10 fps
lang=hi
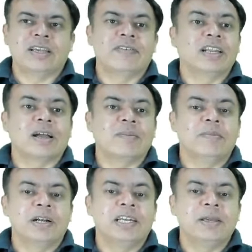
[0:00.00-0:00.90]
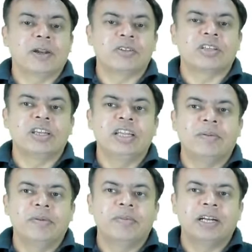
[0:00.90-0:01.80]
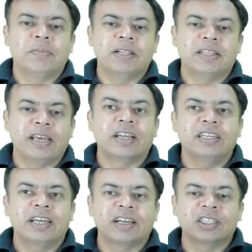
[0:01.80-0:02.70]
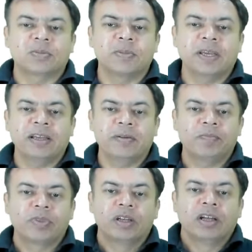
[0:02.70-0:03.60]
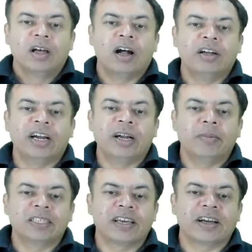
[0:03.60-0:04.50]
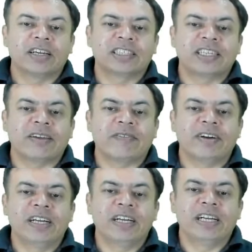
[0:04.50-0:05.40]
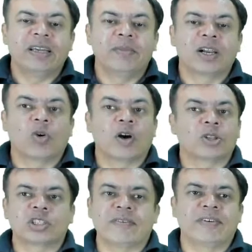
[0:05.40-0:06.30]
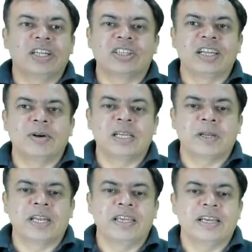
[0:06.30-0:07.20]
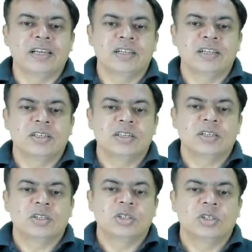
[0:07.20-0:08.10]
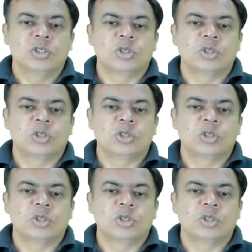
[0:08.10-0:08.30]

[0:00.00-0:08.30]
सेवन का भी मल्टीपल और थ्री का भी मल्टीपल देखें जरा किसमें है हंड्रेड में से अगर सेवेंटी मिल्क होगा तो सेवेंटी थ्री का मल्टीपल नहीं है छोड़ दो